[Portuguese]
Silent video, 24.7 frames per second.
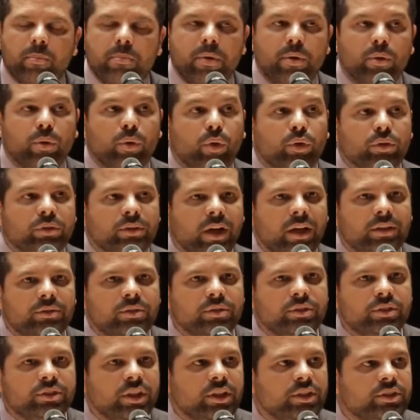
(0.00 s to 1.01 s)
o primeiro
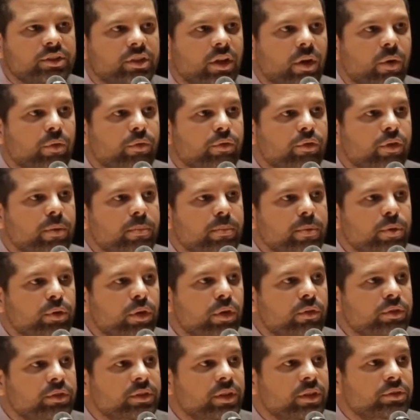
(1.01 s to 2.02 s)
contrato de gestão foi em
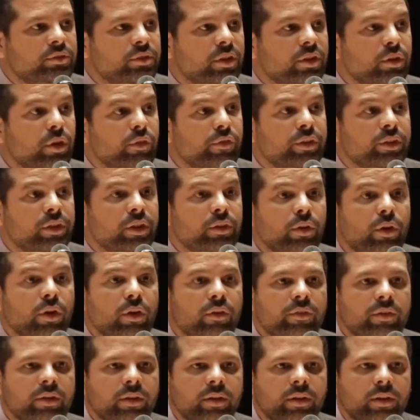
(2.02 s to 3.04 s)

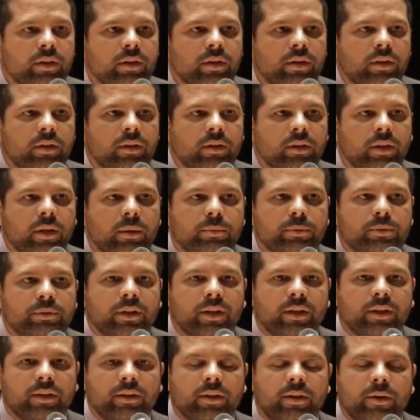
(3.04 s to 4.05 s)
1999,
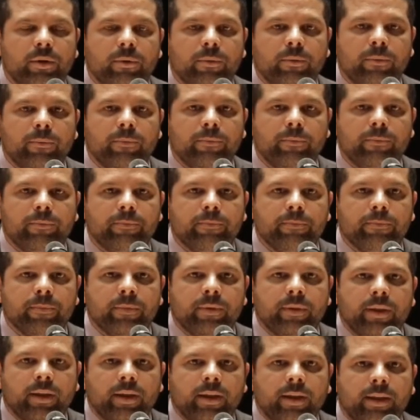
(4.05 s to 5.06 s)
temos aí então
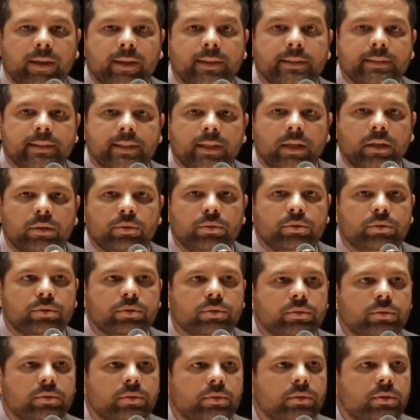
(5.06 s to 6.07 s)
15
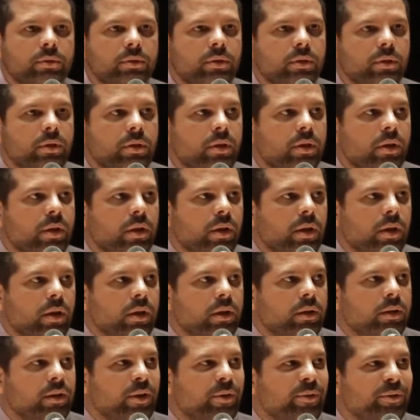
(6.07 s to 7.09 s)
anos,
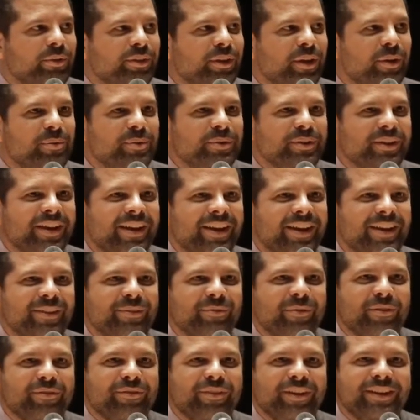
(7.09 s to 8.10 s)
então estamos é,
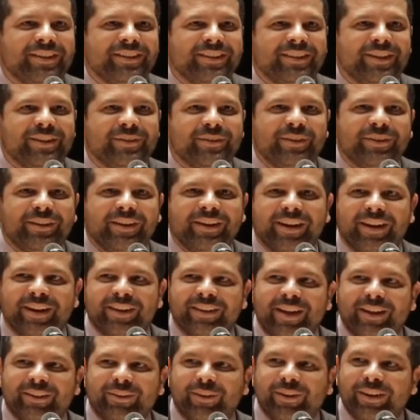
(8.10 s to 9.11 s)
numa fase ainda né,
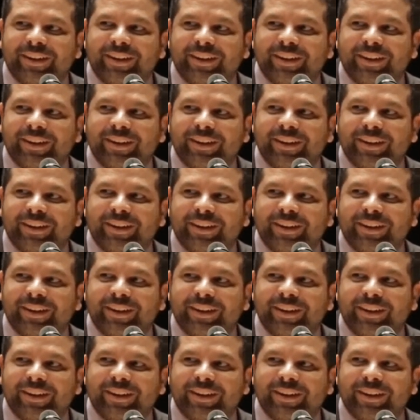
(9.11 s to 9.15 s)
de, na